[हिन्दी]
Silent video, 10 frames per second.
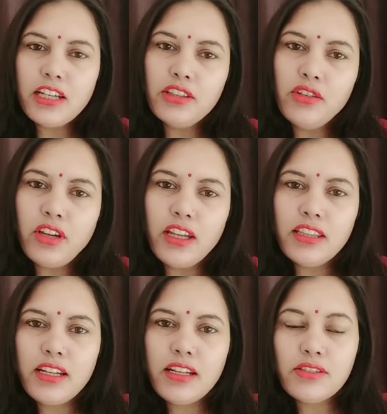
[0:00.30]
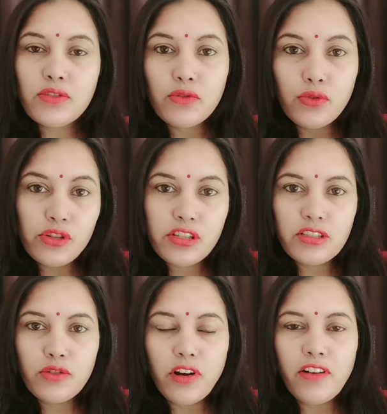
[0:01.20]
सर्दियों के अंदर
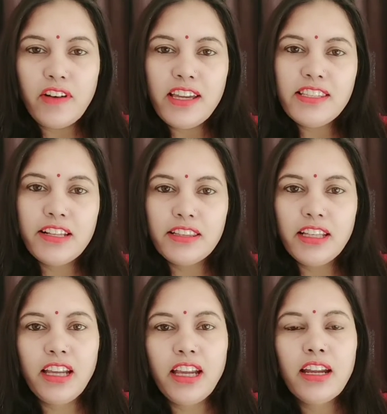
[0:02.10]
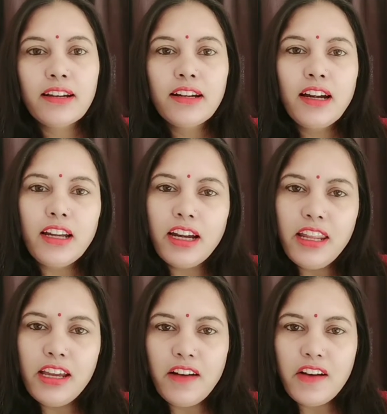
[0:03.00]
खुश्क जो हवाएं चलती हैं
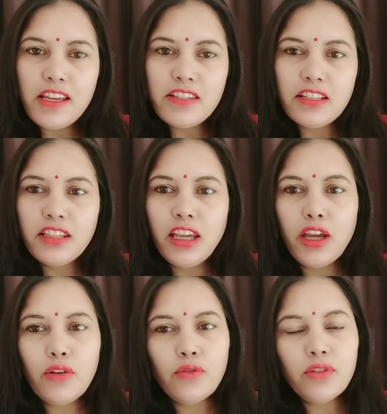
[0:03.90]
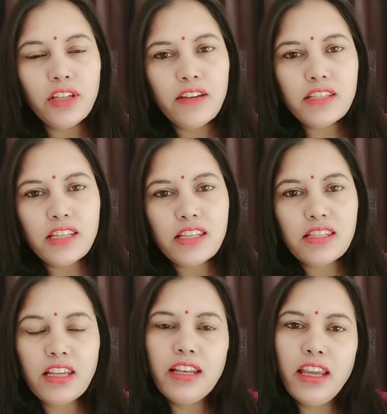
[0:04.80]
ठंडी हवाएं चलती हैं उनकी वजह से
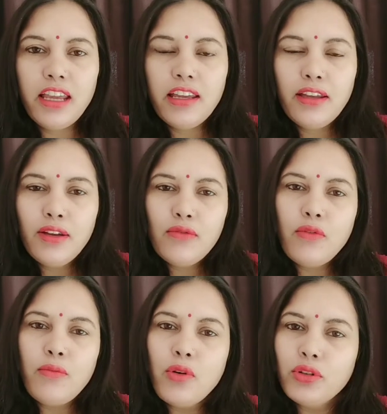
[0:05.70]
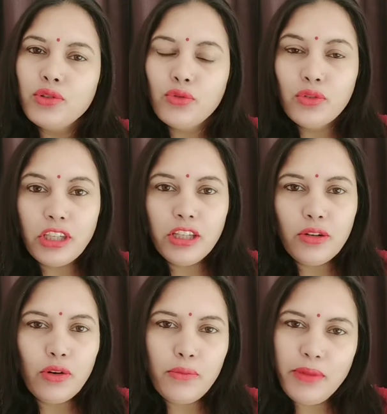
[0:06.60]
स्किन है वो बहुत रूखी
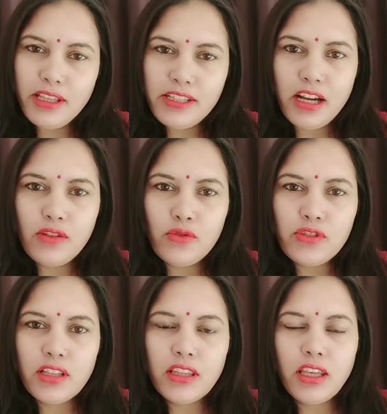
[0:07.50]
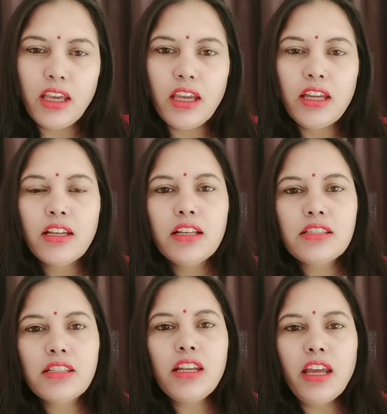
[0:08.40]
और बेजान हो जाती है
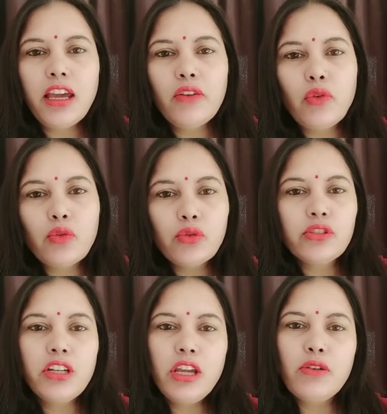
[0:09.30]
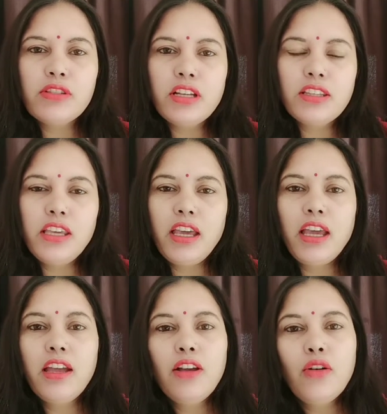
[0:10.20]
स्किन है वो खुरदरी हो जाती है
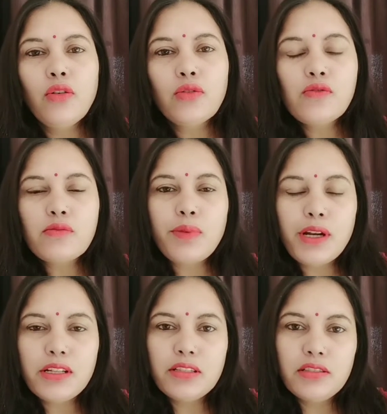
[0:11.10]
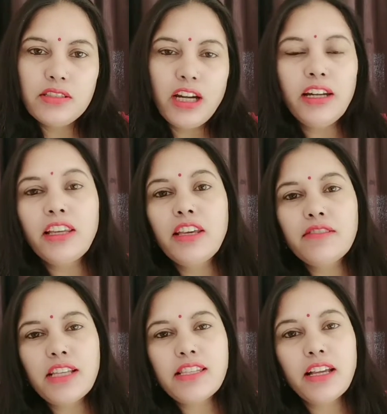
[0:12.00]
और उस पर ठंड की
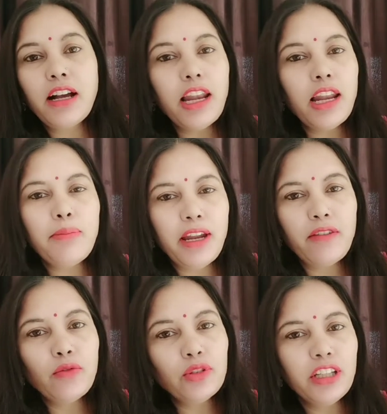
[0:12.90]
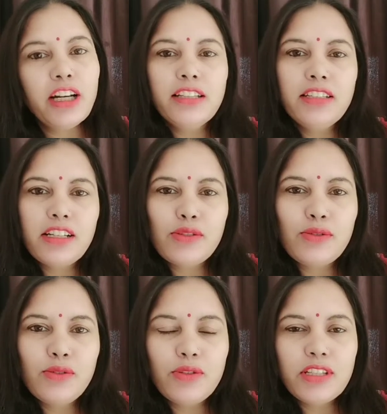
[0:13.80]
वजह से कालापन है वो दिखाई देना
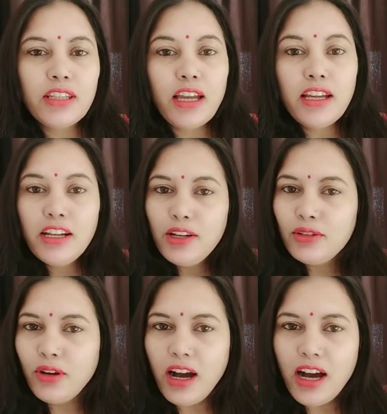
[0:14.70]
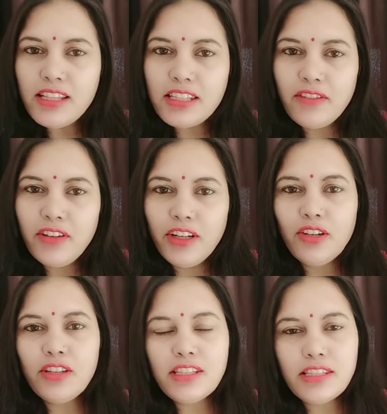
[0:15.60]
शुरू हो जाता है तो आज की
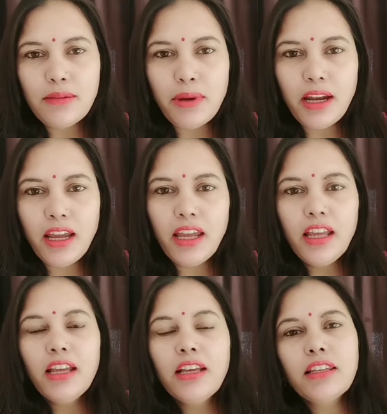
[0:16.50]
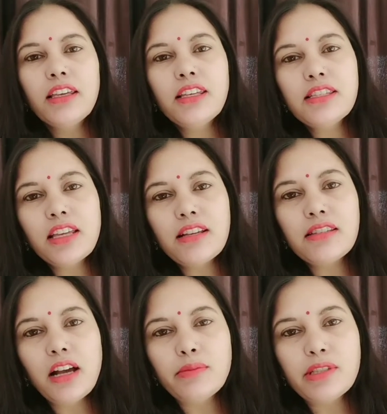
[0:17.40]
वीडियो इसी पर है कि किस तरह
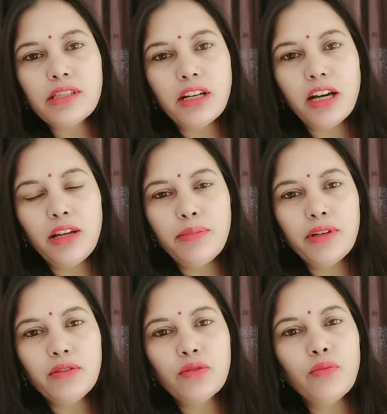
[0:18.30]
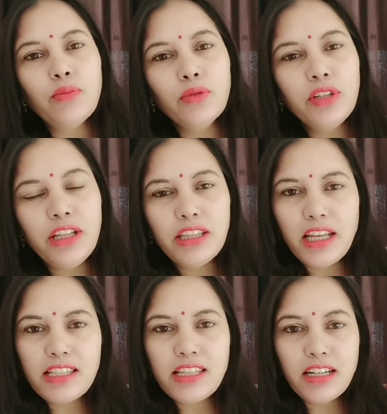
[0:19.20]
से आप इस कालेपन को पूरी
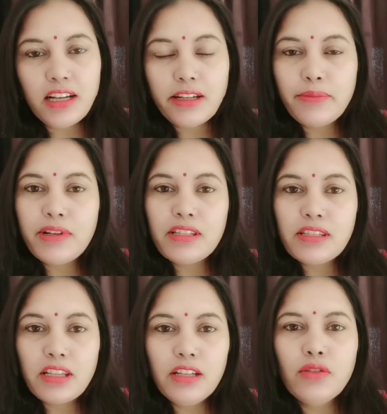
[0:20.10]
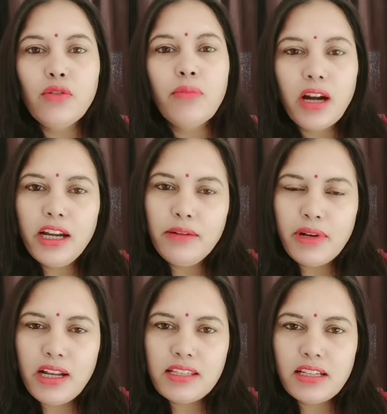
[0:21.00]
तरह से हटाकर अपने स्किन को ब्राइट
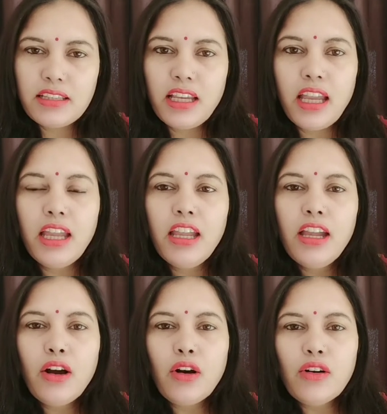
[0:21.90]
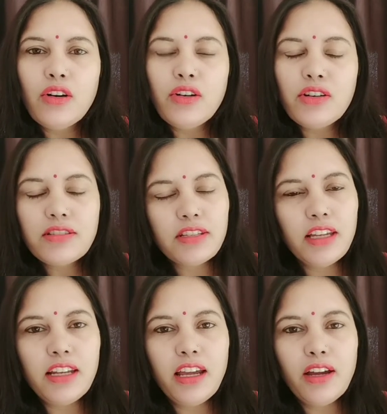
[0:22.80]
बना सकते हैं और
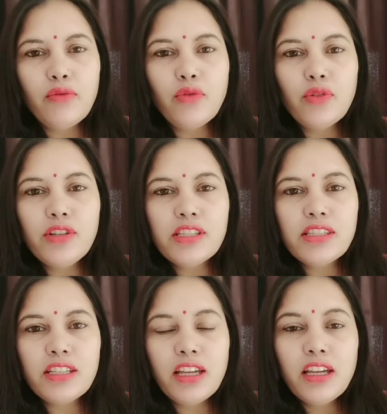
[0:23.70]
स्किन है वो इससे